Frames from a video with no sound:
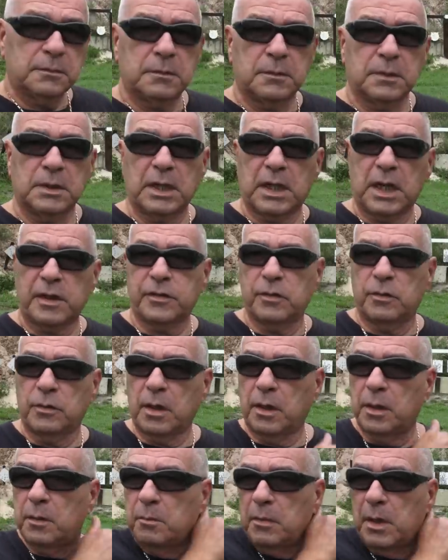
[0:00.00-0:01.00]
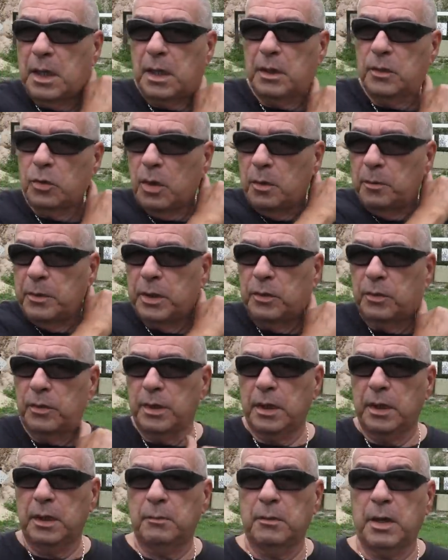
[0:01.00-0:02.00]
gracias una vez más a los amigos
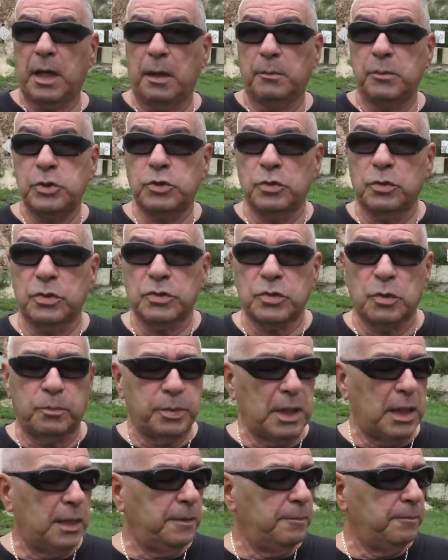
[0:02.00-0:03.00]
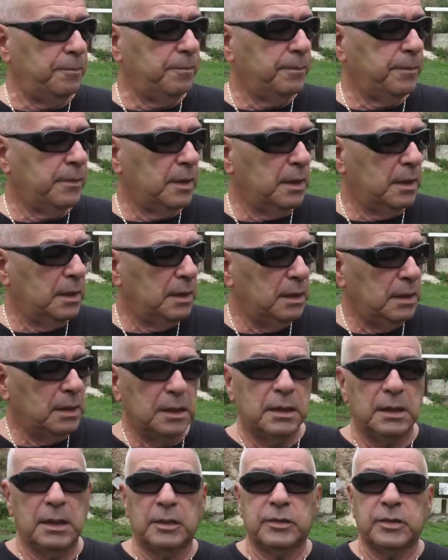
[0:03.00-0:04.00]
de Miami Shooter Supply,
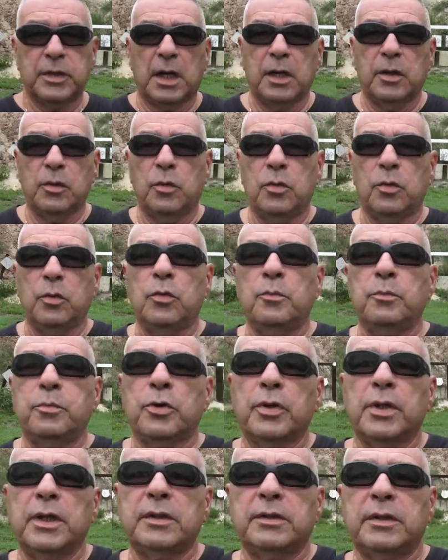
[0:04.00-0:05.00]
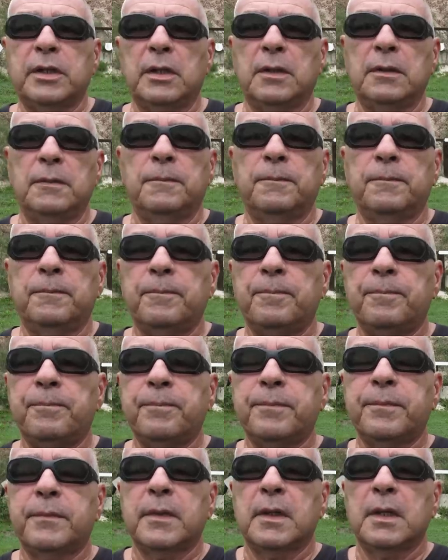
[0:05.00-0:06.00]
les traigo un proyectil
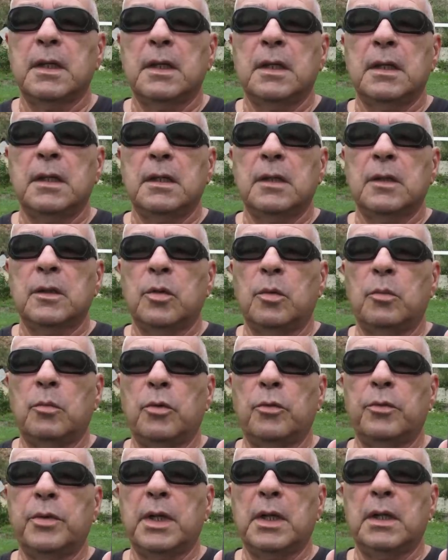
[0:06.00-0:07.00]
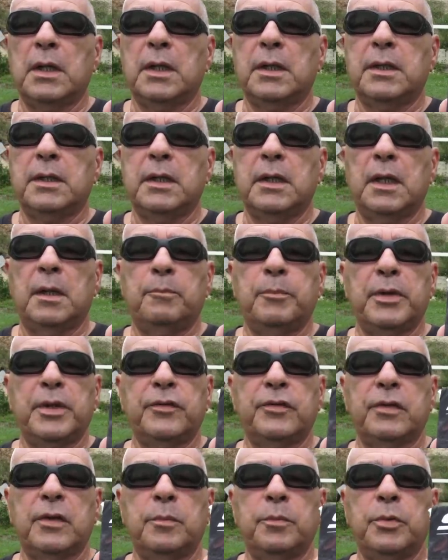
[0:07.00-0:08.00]
como bien les dije al
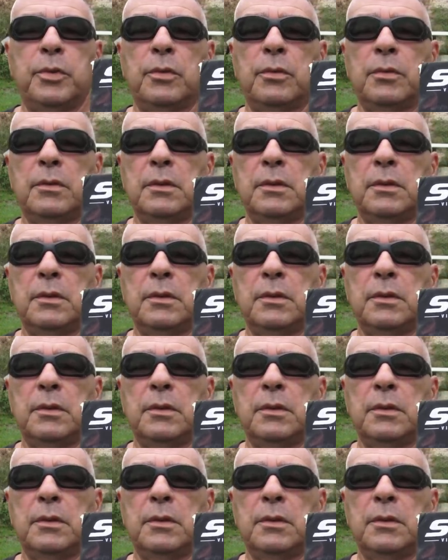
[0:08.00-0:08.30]
principio,